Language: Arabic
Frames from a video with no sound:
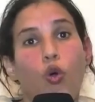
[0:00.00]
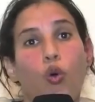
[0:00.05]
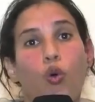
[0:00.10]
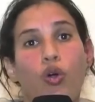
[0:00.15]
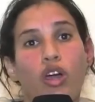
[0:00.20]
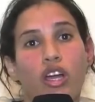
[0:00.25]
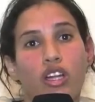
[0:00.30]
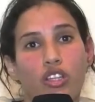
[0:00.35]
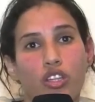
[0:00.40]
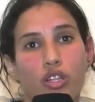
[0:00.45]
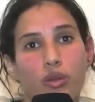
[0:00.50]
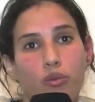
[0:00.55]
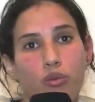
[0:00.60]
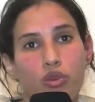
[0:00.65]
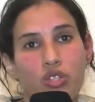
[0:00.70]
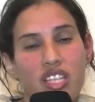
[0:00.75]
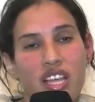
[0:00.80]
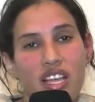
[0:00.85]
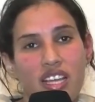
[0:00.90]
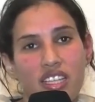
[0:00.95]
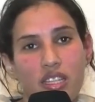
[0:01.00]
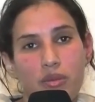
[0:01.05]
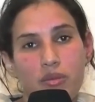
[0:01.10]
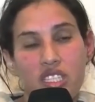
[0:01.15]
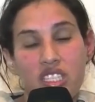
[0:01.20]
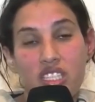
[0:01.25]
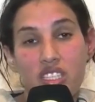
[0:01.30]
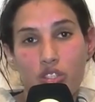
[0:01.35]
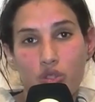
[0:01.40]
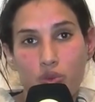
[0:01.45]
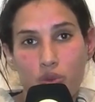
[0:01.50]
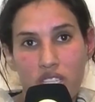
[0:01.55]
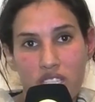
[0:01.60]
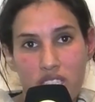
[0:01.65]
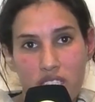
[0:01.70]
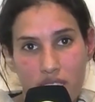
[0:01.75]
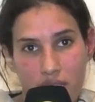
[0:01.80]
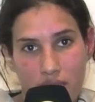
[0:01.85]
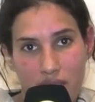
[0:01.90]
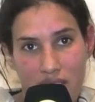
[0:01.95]
وكنطلب مساعده من السيد
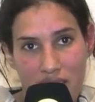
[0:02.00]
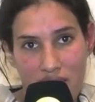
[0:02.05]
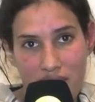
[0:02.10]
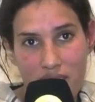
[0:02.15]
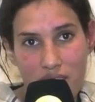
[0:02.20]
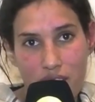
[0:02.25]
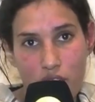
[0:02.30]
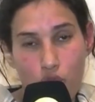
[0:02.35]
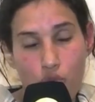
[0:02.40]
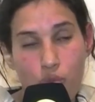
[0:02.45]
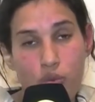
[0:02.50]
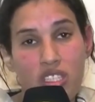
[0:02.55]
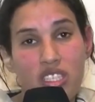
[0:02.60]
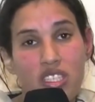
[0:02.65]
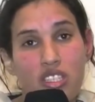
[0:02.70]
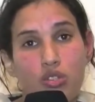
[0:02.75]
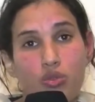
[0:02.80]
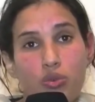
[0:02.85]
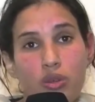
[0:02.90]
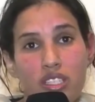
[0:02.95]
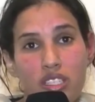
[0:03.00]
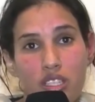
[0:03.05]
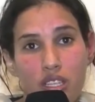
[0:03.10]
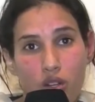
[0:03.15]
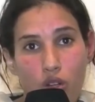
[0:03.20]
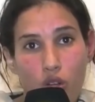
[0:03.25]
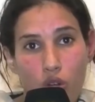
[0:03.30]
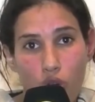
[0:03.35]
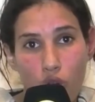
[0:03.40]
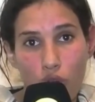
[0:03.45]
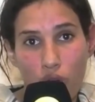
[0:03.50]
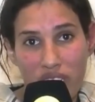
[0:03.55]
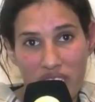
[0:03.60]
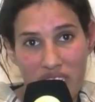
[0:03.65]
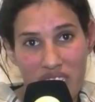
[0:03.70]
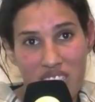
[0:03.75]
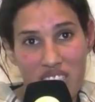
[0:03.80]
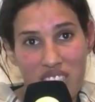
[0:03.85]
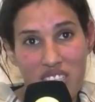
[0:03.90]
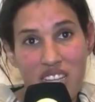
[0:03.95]
وزير العدل ومن السيد وزير حقوق
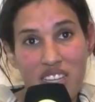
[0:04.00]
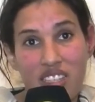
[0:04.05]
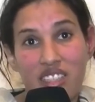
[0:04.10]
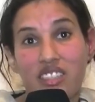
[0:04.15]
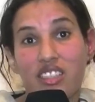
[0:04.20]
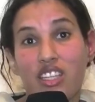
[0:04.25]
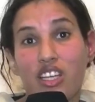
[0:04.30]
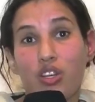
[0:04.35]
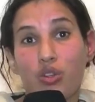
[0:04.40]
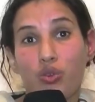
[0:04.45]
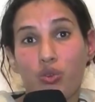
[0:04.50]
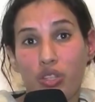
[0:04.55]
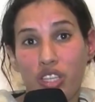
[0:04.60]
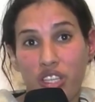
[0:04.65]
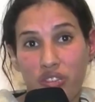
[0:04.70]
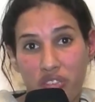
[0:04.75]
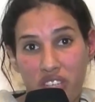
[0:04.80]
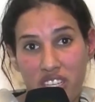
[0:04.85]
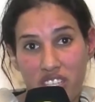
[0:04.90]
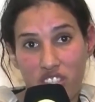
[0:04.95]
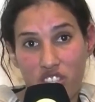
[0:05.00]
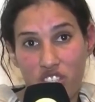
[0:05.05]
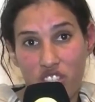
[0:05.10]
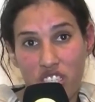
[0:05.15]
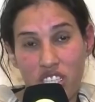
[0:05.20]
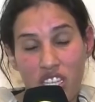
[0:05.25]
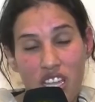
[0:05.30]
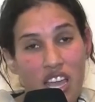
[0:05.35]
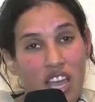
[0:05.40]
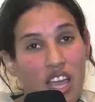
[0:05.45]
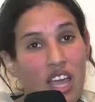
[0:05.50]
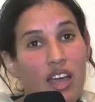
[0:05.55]
الانسان يدخلوا ليا في هذا الشيء